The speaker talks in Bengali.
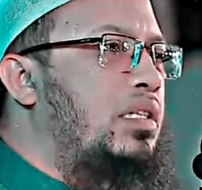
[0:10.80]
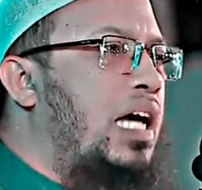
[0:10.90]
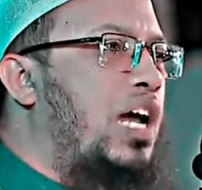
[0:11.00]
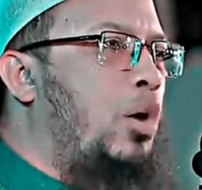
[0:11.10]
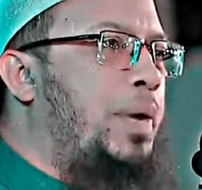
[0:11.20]

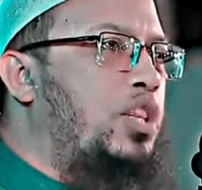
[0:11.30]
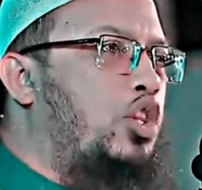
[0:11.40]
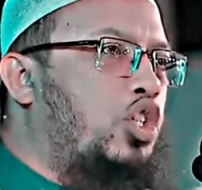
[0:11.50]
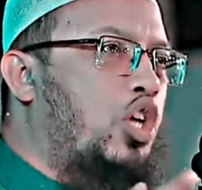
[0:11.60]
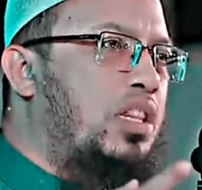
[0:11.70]
তার
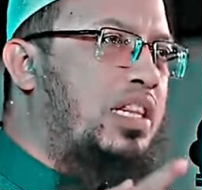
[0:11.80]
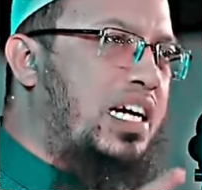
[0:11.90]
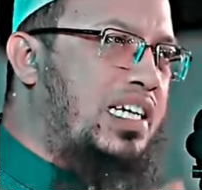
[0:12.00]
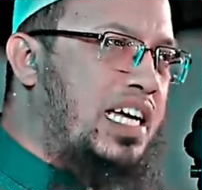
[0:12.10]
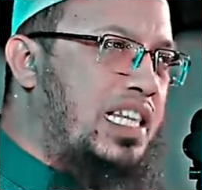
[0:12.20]
অবাধ্য
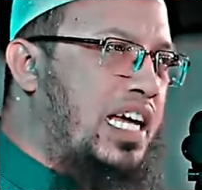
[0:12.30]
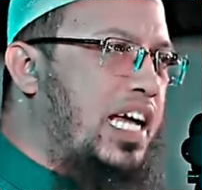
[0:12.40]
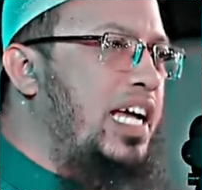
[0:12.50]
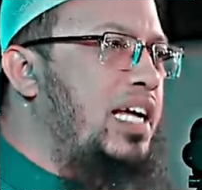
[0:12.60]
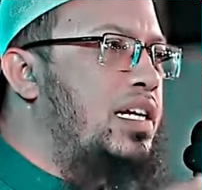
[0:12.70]
সন্তানকে
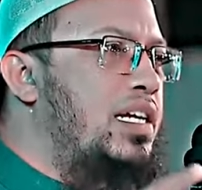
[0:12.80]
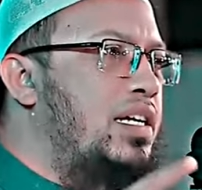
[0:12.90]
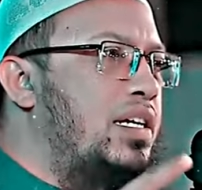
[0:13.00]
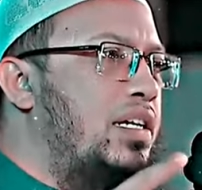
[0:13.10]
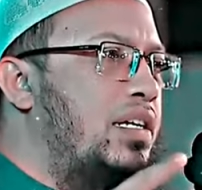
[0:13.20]
দিয়ে
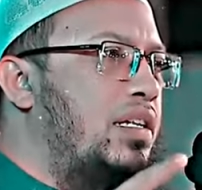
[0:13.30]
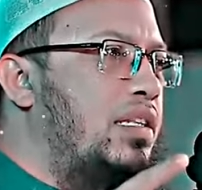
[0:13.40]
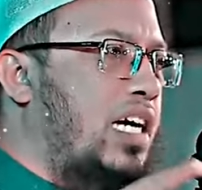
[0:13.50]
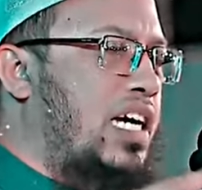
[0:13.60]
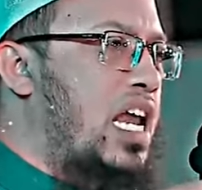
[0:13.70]

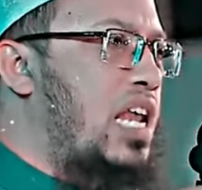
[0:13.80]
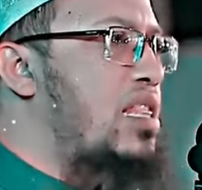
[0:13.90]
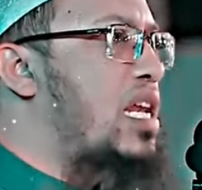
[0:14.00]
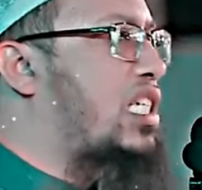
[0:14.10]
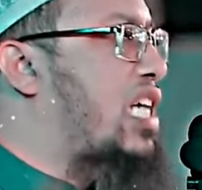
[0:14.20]
তাকে
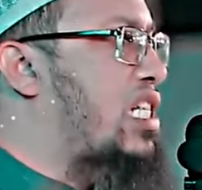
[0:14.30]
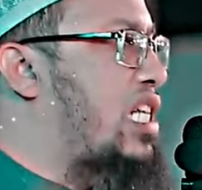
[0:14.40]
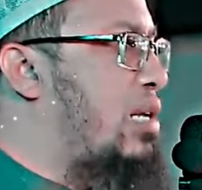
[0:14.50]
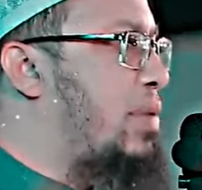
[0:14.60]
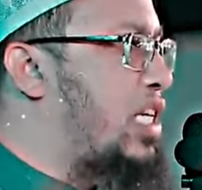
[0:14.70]
আল্লাহ তালা
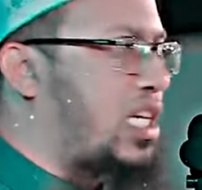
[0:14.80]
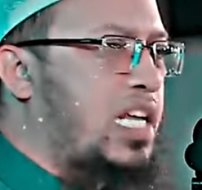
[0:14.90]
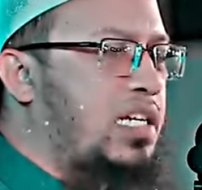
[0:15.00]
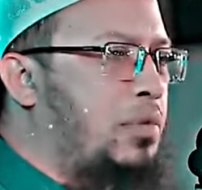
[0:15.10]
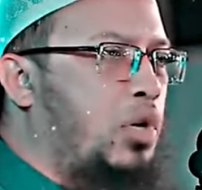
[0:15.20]
শাস্তি দিবেন
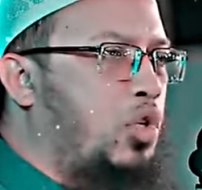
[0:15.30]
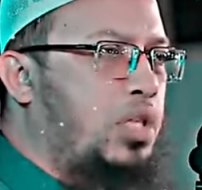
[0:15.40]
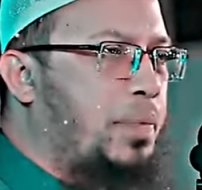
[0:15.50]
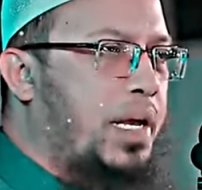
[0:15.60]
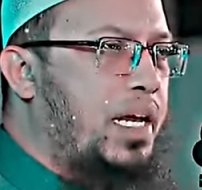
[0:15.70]
সেটা যেমন
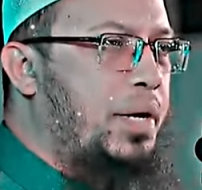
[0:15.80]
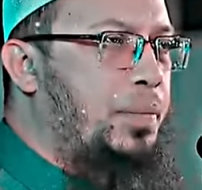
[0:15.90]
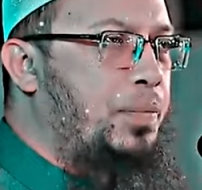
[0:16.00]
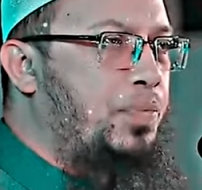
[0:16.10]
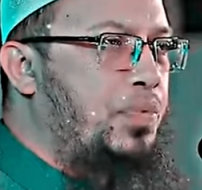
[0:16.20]
হতে পারে
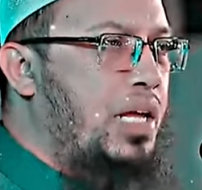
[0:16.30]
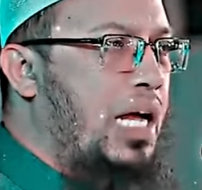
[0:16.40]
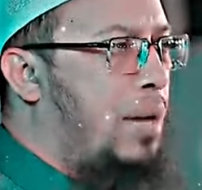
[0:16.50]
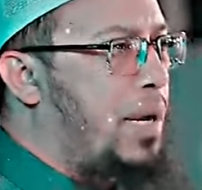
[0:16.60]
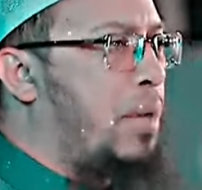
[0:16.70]

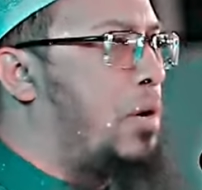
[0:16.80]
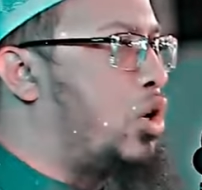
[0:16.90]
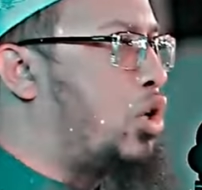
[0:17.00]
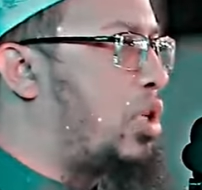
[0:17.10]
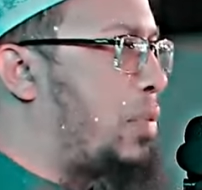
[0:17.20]
আবার
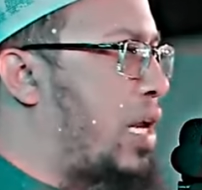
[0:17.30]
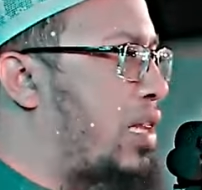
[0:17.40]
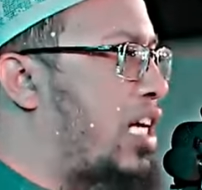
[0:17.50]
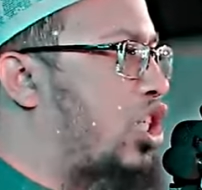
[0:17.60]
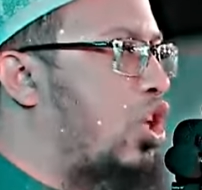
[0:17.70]
এমনও হতে পারে
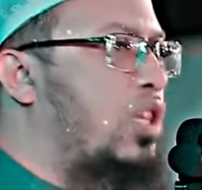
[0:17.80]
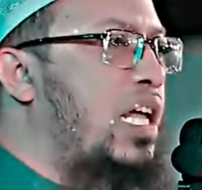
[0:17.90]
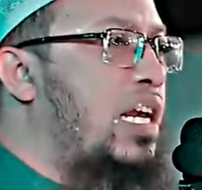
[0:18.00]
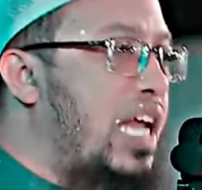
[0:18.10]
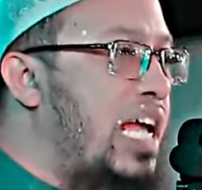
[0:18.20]
তার
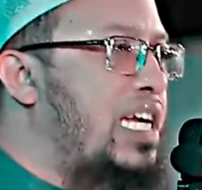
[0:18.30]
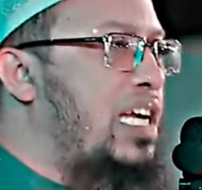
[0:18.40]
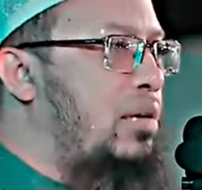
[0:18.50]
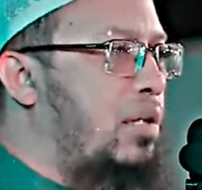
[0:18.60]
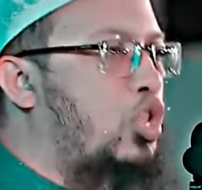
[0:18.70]
সন্তান নেই
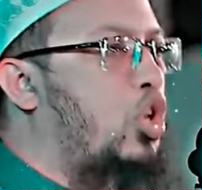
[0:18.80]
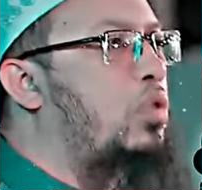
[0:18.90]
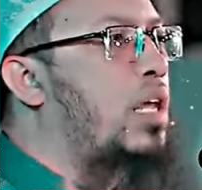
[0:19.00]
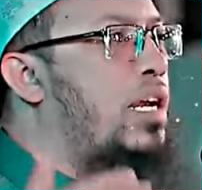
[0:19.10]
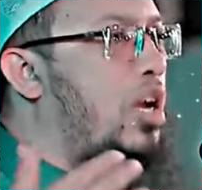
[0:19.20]
কিংবা
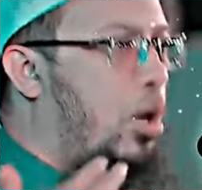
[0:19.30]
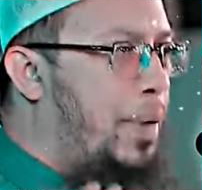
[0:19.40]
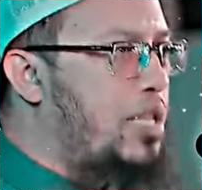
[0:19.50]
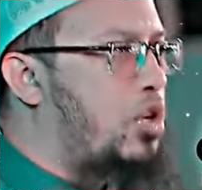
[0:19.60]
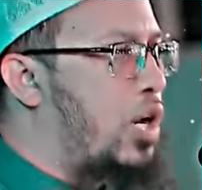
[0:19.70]
সন্তানরা
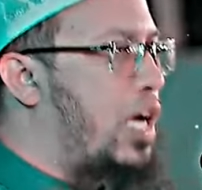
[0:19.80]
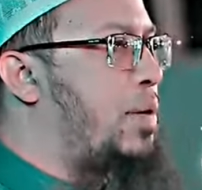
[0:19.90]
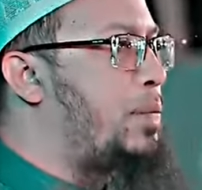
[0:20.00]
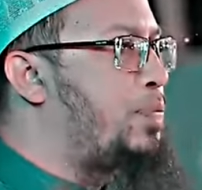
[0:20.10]
অবাধ্য না